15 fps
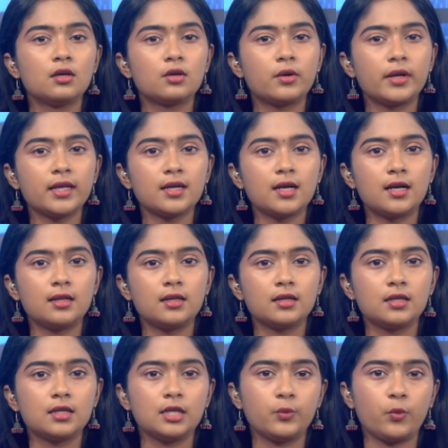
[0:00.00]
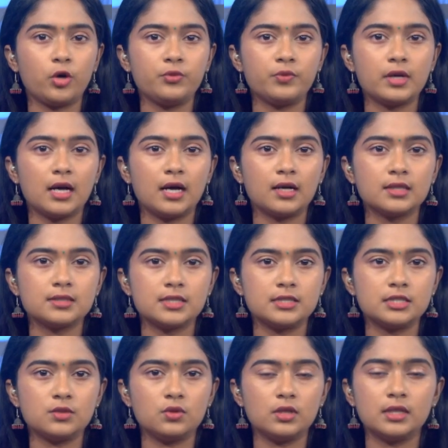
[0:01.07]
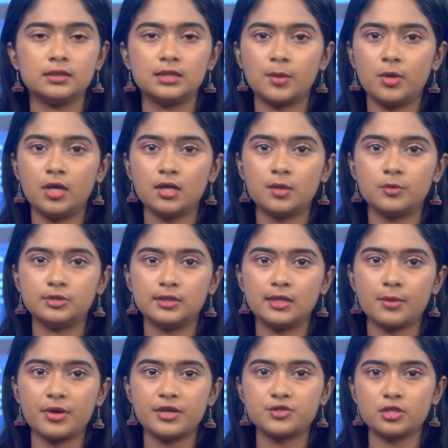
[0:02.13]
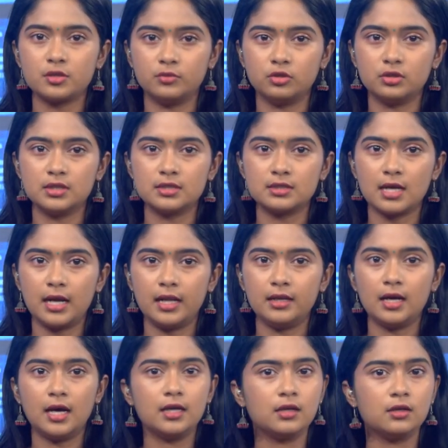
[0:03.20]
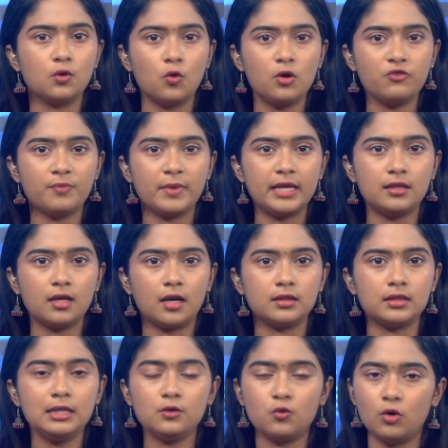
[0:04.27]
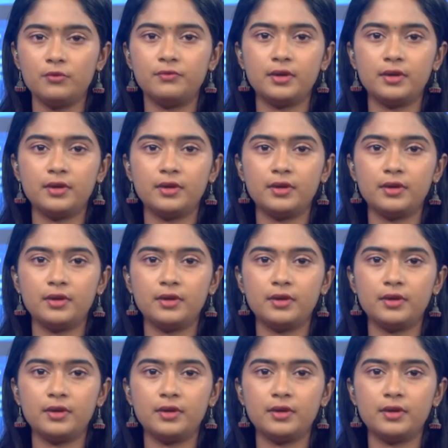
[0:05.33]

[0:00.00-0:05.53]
கொடைக்கானலுக்கு ஓய்வுக்காக சென்றுள்ள தமிழக முதலமைச்சர் மு ஸ்டாலின் அங்கு கோல்ஃப் மைதானத்தில் கோல்ஃப்